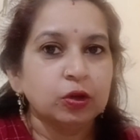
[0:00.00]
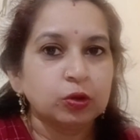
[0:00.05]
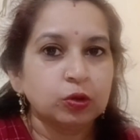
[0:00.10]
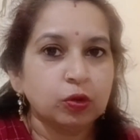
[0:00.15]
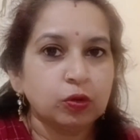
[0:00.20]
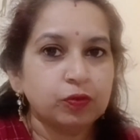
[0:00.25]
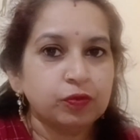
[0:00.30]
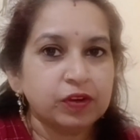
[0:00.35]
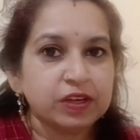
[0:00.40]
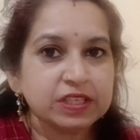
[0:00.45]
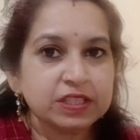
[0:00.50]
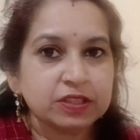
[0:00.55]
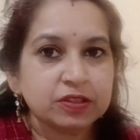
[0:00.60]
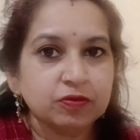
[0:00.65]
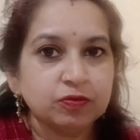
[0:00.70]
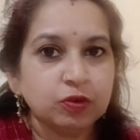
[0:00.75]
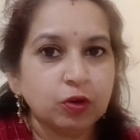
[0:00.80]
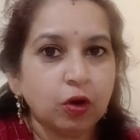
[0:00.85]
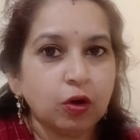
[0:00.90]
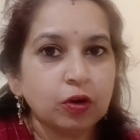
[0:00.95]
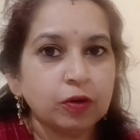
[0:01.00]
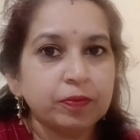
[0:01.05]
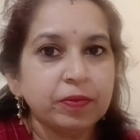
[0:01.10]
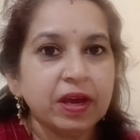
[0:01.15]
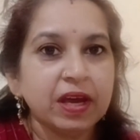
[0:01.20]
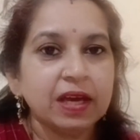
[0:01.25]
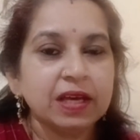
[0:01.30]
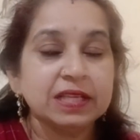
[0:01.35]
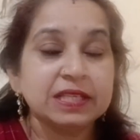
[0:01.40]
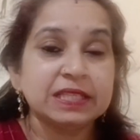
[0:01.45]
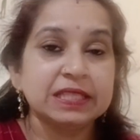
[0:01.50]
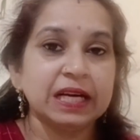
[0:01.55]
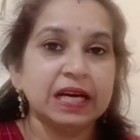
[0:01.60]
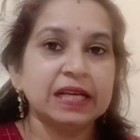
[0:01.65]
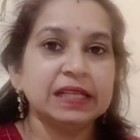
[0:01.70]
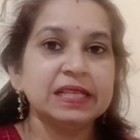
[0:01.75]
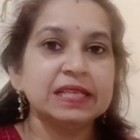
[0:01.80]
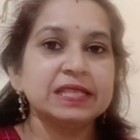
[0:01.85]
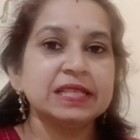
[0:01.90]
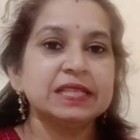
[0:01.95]
तो फर्स्ट व्लॉग में
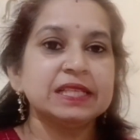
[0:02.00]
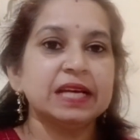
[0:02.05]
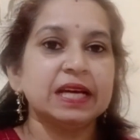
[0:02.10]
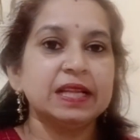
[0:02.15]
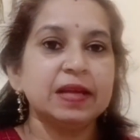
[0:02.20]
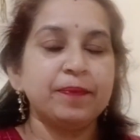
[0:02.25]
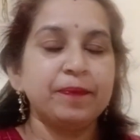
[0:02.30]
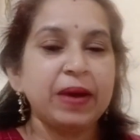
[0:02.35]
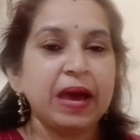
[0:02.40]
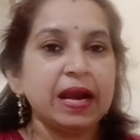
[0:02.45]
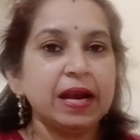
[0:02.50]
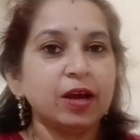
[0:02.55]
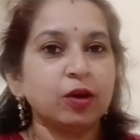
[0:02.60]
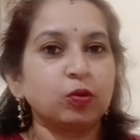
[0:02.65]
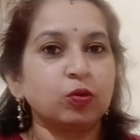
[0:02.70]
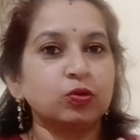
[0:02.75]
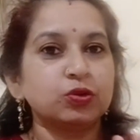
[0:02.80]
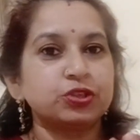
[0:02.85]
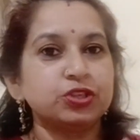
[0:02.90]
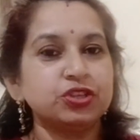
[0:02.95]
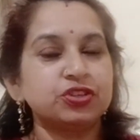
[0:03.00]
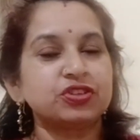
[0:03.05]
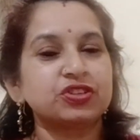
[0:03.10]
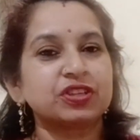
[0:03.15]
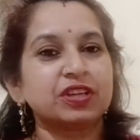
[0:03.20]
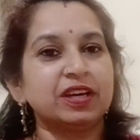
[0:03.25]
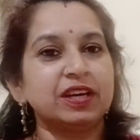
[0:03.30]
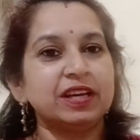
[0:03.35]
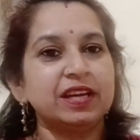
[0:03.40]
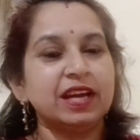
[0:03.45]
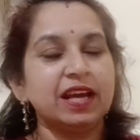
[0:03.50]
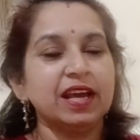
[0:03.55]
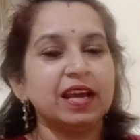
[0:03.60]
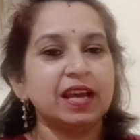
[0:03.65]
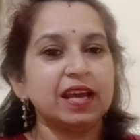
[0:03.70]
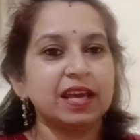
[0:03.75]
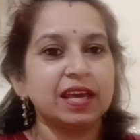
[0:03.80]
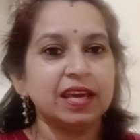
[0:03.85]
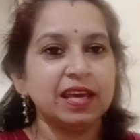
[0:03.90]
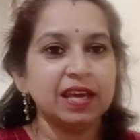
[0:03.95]
ज़्यादा से ज़्यादा पहले कोशिश करिए
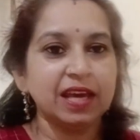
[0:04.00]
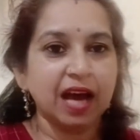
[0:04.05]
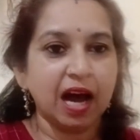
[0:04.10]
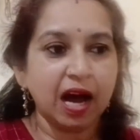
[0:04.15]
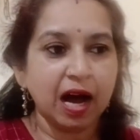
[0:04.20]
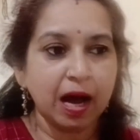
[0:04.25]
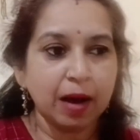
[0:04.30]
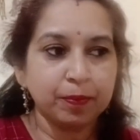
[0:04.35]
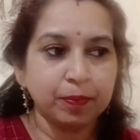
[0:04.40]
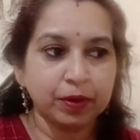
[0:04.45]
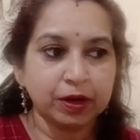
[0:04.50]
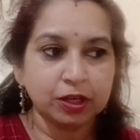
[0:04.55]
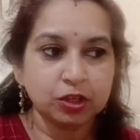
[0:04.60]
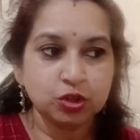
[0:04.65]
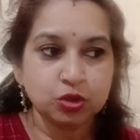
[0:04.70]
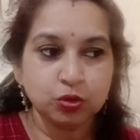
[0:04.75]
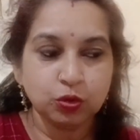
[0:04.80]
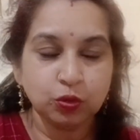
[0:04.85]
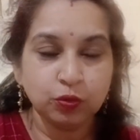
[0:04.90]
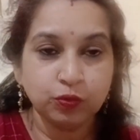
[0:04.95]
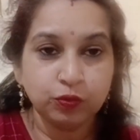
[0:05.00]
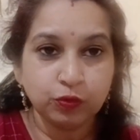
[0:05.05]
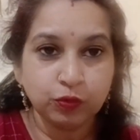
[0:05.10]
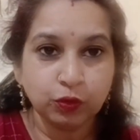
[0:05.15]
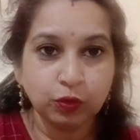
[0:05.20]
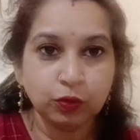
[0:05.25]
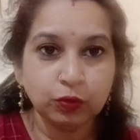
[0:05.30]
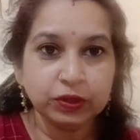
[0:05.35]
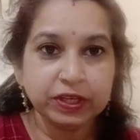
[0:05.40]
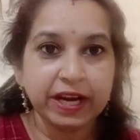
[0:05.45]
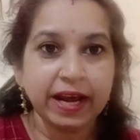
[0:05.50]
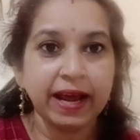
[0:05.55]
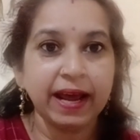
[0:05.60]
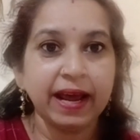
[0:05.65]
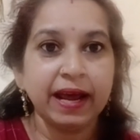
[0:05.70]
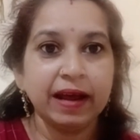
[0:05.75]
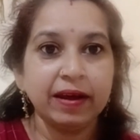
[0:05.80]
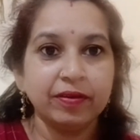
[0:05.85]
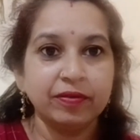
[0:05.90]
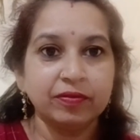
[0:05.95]
कि आपका जो फ़ोन
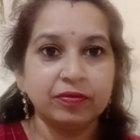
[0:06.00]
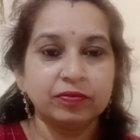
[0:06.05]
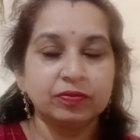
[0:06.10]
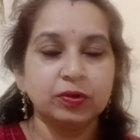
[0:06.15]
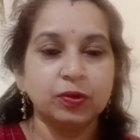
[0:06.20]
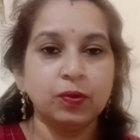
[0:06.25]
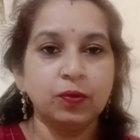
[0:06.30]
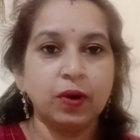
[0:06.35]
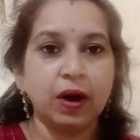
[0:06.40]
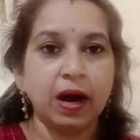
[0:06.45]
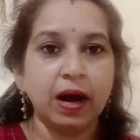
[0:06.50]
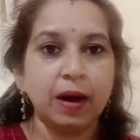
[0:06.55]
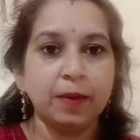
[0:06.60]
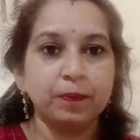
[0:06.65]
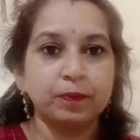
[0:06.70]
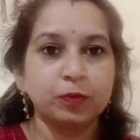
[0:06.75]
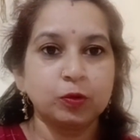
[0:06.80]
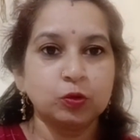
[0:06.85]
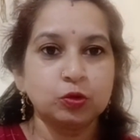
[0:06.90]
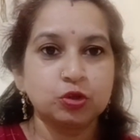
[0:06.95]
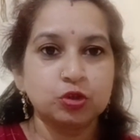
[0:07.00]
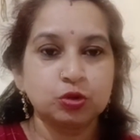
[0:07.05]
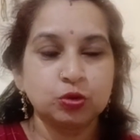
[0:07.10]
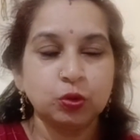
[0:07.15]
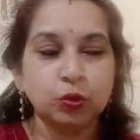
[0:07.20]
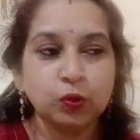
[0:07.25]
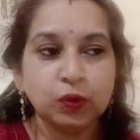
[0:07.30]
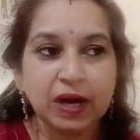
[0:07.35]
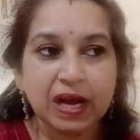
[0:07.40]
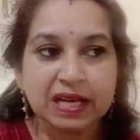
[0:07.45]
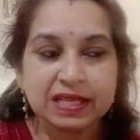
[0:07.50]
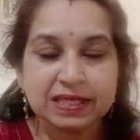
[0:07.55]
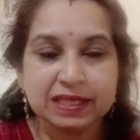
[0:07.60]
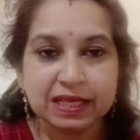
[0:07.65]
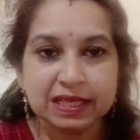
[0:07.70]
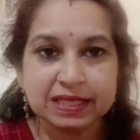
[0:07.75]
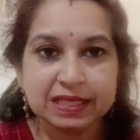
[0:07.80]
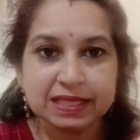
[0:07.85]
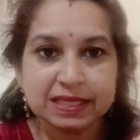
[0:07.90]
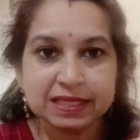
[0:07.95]
है वो आप कुछ थोड़ा सा
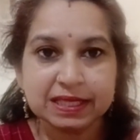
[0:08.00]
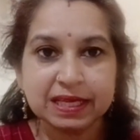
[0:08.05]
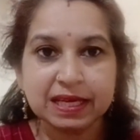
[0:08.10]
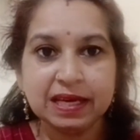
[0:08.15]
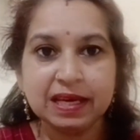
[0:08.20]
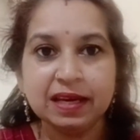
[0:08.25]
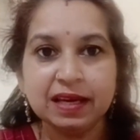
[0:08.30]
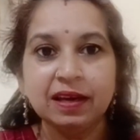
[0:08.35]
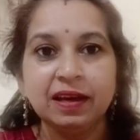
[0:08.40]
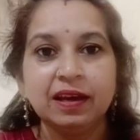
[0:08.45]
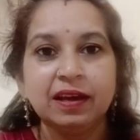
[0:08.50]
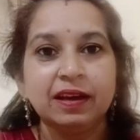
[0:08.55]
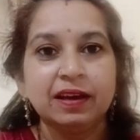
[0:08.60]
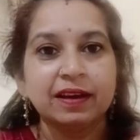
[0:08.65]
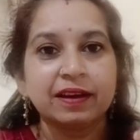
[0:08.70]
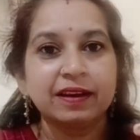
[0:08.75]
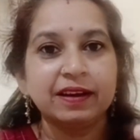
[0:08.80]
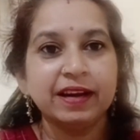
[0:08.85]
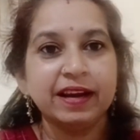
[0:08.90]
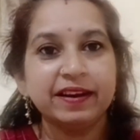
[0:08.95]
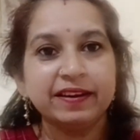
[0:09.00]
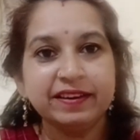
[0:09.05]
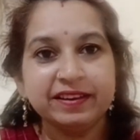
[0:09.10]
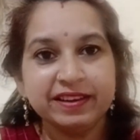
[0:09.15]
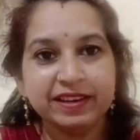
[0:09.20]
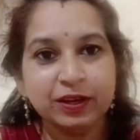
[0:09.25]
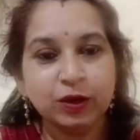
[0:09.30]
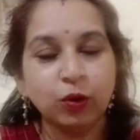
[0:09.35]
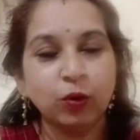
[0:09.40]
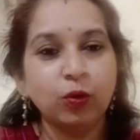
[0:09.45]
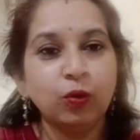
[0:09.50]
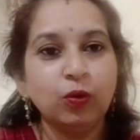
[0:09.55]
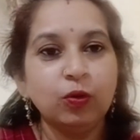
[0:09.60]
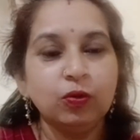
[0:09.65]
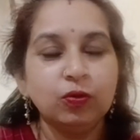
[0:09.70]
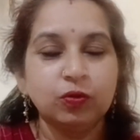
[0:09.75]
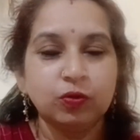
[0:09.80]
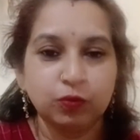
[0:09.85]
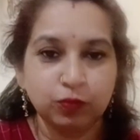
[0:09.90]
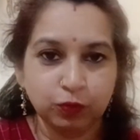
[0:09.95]
जिसकी क्लियरिटी हो
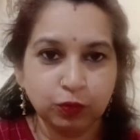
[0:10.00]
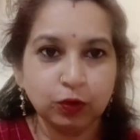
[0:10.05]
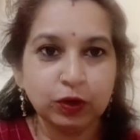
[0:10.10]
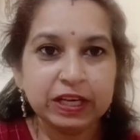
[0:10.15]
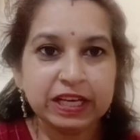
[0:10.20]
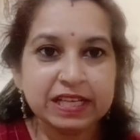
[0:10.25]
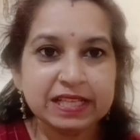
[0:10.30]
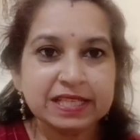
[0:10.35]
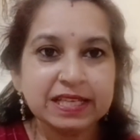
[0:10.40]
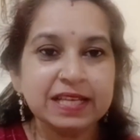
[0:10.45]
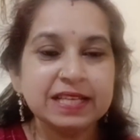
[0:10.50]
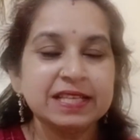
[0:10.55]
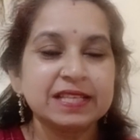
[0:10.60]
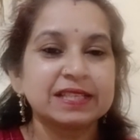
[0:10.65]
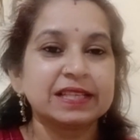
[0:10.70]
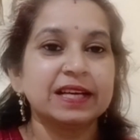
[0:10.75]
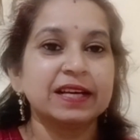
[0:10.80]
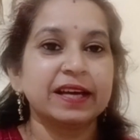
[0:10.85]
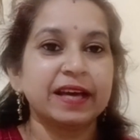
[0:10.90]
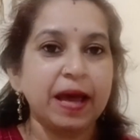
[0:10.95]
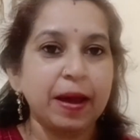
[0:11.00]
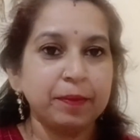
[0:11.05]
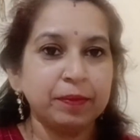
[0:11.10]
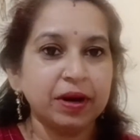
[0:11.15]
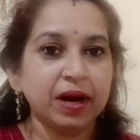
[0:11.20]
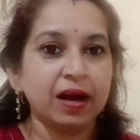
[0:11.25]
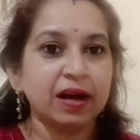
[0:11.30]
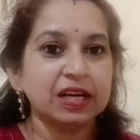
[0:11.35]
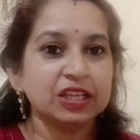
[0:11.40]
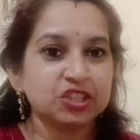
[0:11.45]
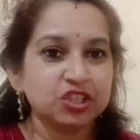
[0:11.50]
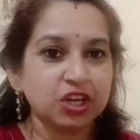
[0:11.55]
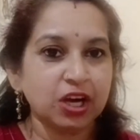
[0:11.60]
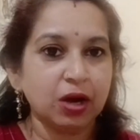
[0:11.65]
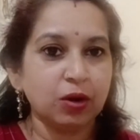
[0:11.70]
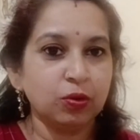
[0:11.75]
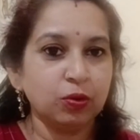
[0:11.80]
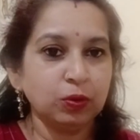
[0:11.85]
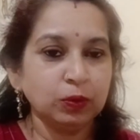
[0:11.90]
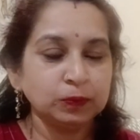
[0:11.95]
वो लीजिए जिसका कैमरा अच्छा
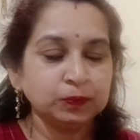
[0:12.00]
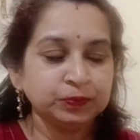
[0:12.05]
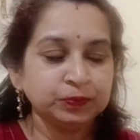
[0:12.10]
हो